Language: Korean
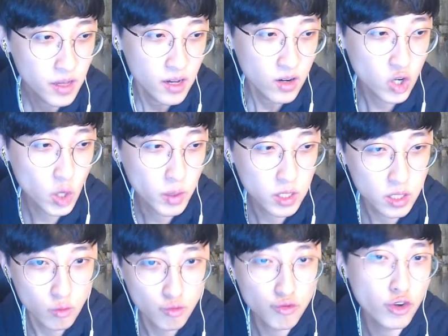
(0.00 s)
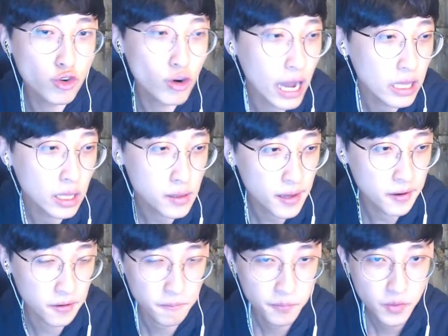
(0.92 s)
그러면은 우유를 하나
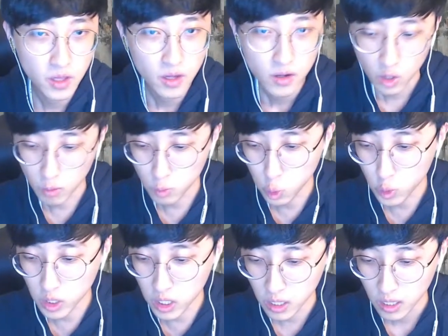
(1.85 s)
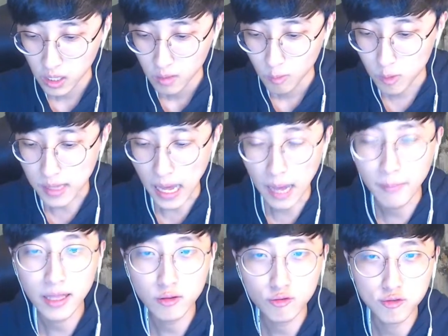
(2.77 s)
사요. 그럼 돈이 뭐
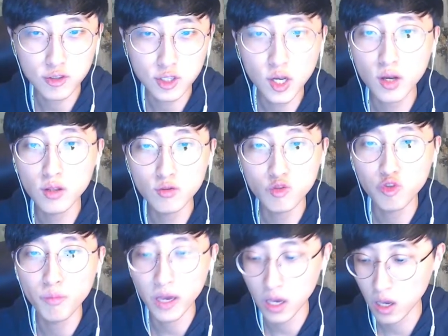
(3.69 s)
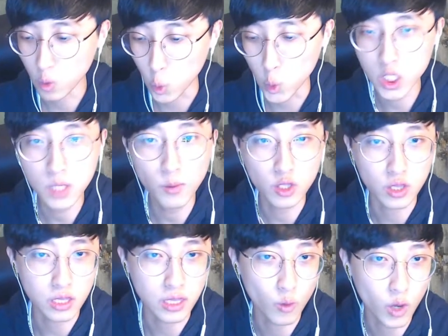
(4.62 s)
49,950원이
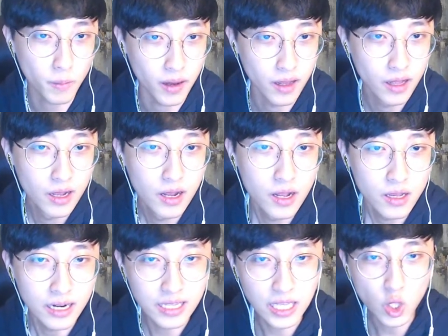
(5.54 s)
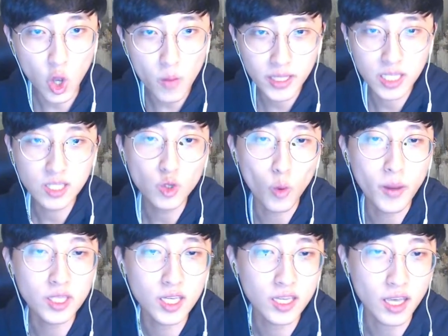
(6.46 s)
됐다고 해봐. 일단 처음에 치트
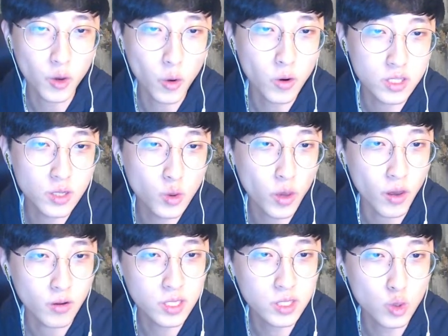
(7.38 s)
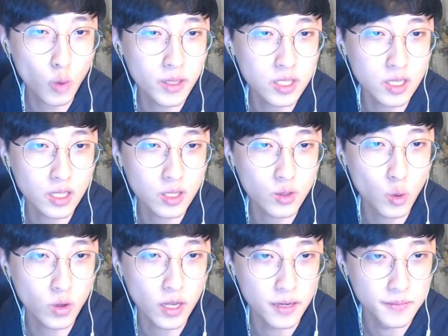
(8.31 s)
오메틱에다가 이걸 등록해요. 치트 오메틱에
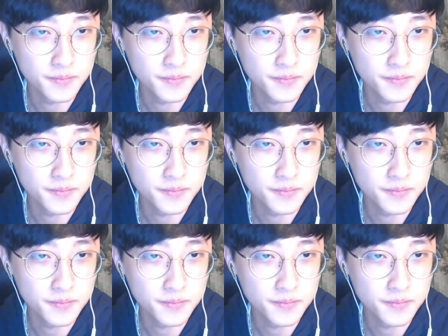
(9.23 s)
등록을 해.